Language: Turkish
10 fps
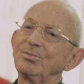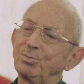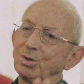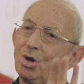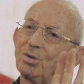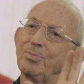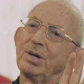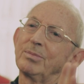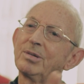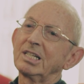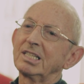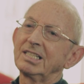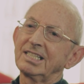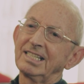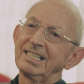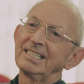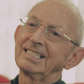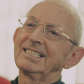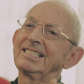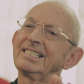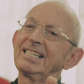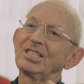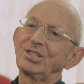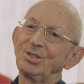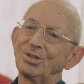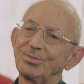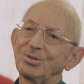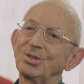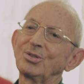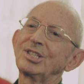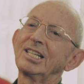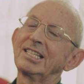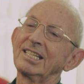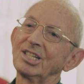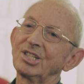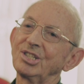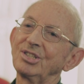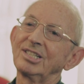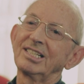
bu on parmakla gene yaşıyorum, çocuklar da yaşıyor.